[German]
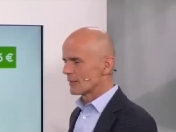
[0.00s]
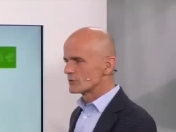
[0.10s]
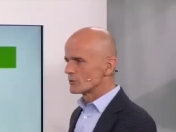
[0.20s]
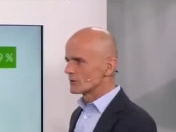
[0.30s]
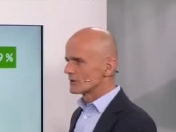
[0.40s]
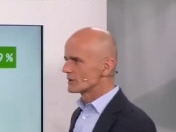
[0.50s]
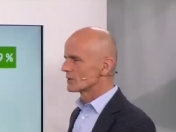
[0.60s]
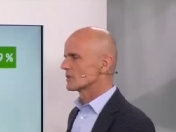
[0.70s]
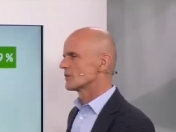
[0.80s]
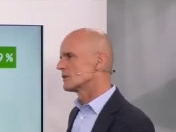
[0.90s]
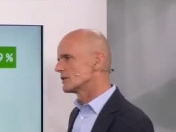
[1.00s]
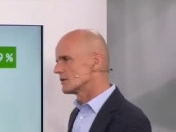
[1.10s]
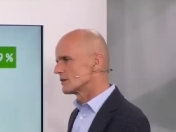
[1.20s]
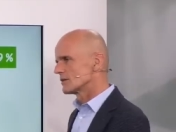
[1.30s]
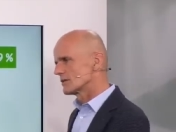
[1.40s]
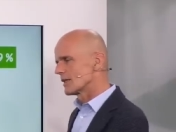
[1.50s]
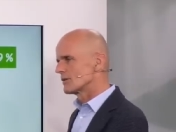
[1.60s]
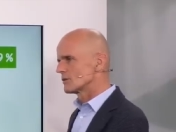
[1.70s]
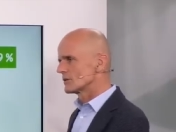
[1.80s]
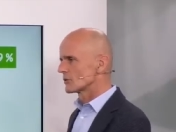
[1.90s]
abzüglich dieser, oder wenn man diese
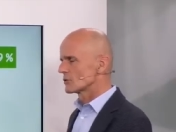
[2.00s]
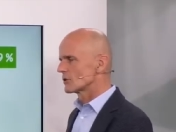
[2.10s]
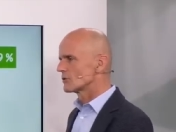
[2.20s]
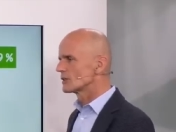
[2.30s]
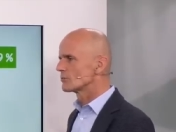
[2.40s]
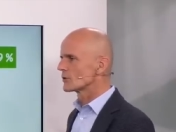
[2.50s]
Zahlung, diese Rückstellung nicht